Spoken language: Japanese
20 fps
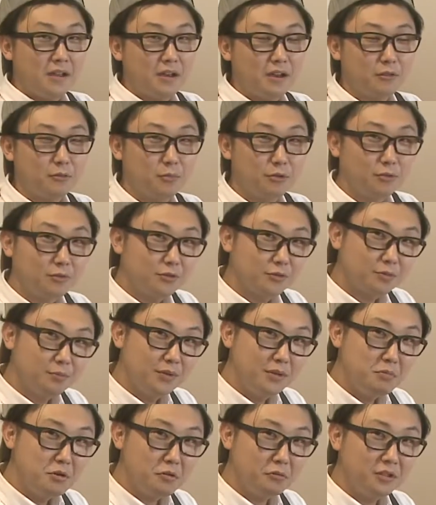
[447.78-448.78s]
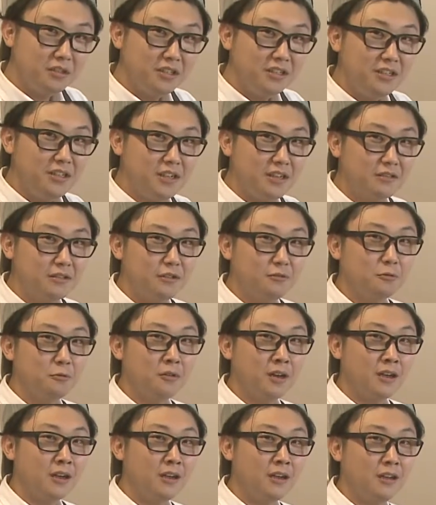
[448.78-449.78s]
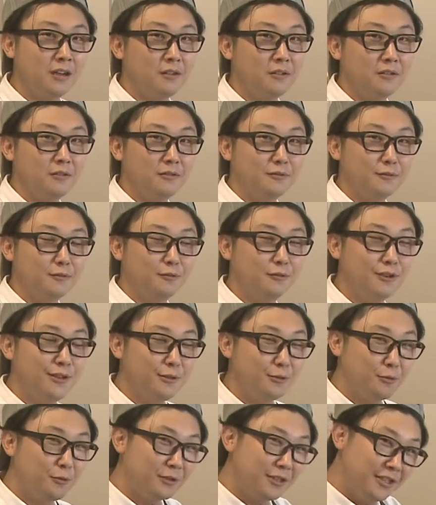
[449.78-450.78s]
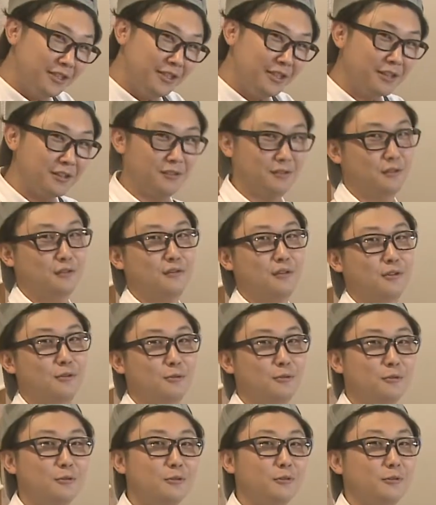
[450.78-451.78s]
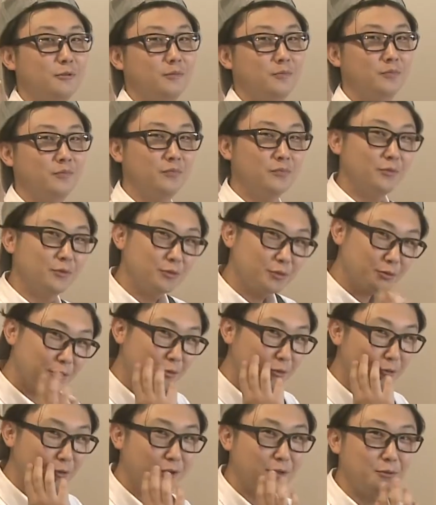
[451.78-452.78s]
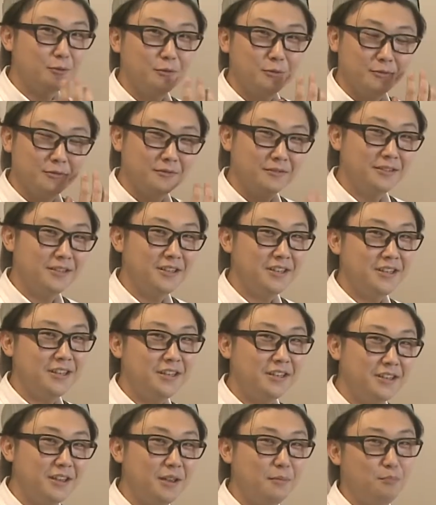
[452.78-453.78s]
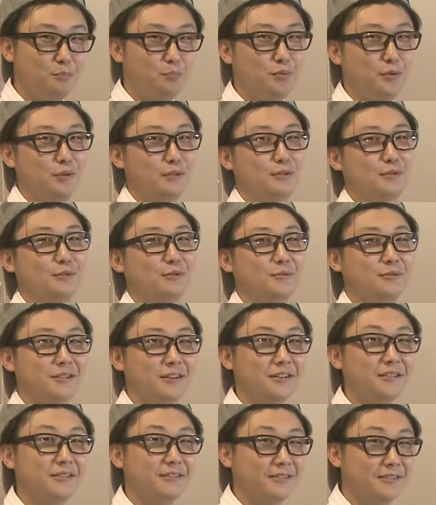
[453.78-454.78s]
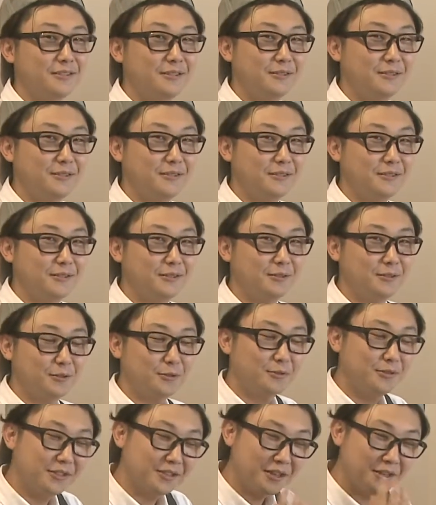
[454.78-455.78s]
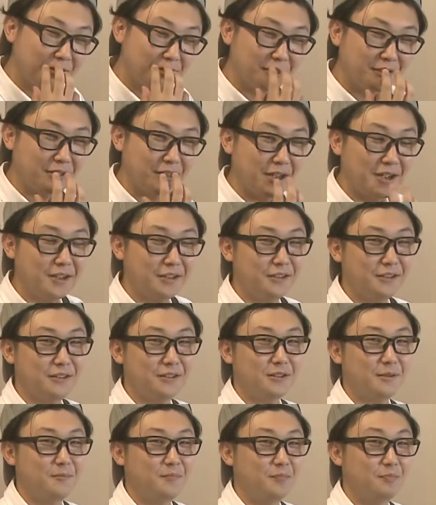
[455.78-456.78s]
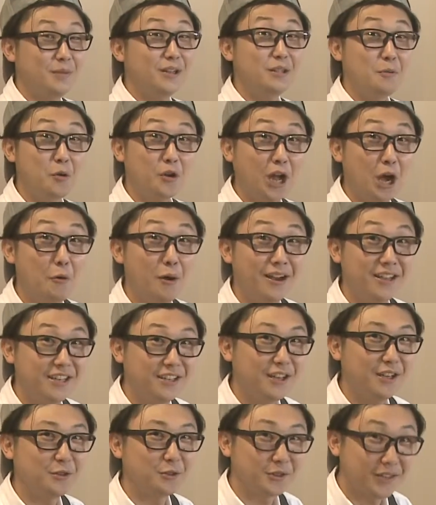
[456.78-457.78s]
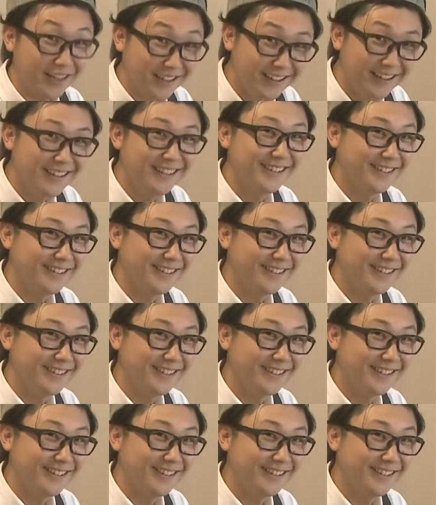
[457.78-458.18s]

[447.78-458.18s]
あの僕ちょっと微妙に気になってるのが栗のおにぎりなんですけどちょっとあのひげっぽいですよねちょっと時間経って生えてきたまあでも可愛いけどね